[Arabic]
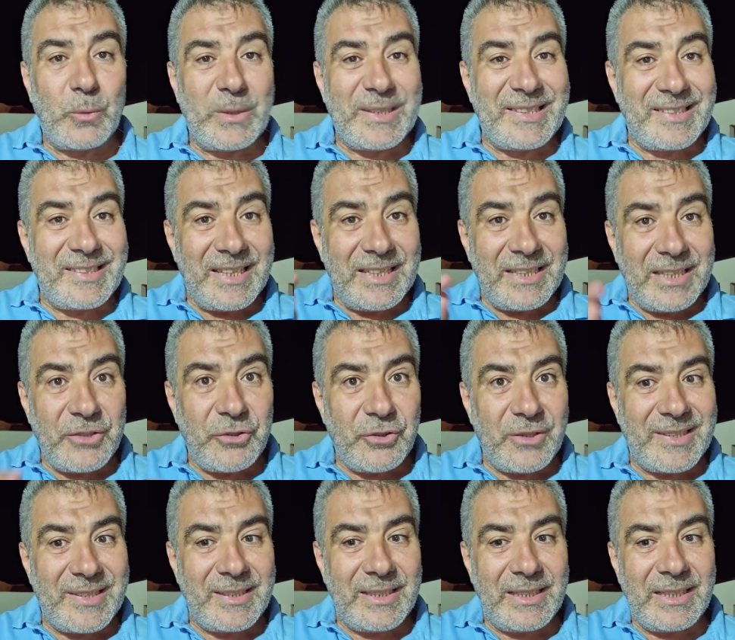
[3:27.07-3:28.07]

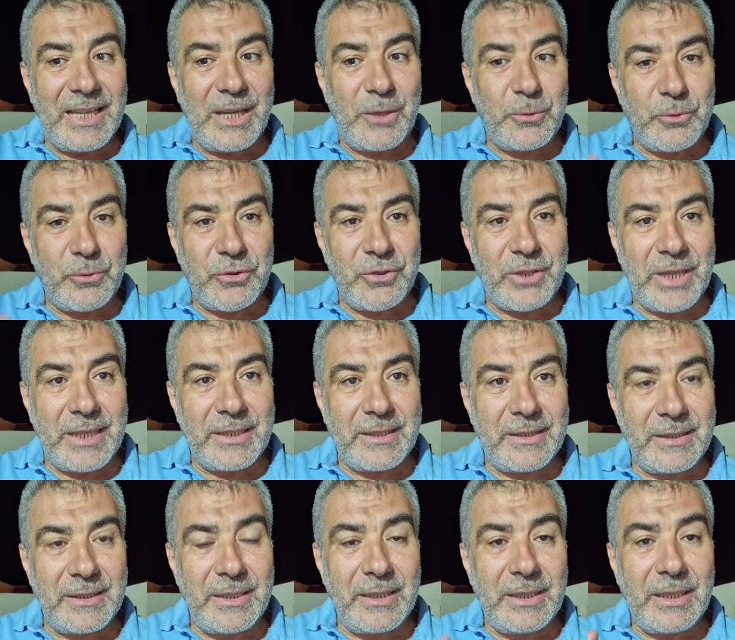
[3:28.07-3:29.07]
وسيجزي الله
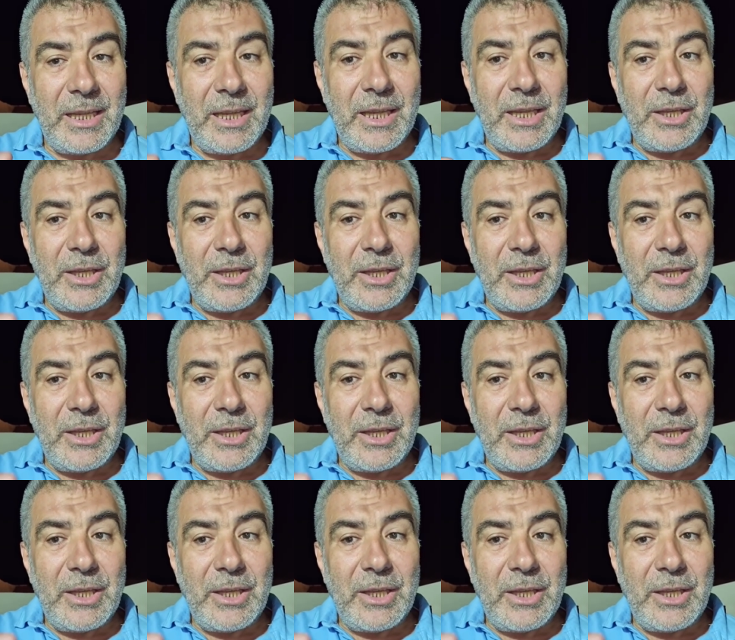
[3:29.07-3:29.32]
الشاكرين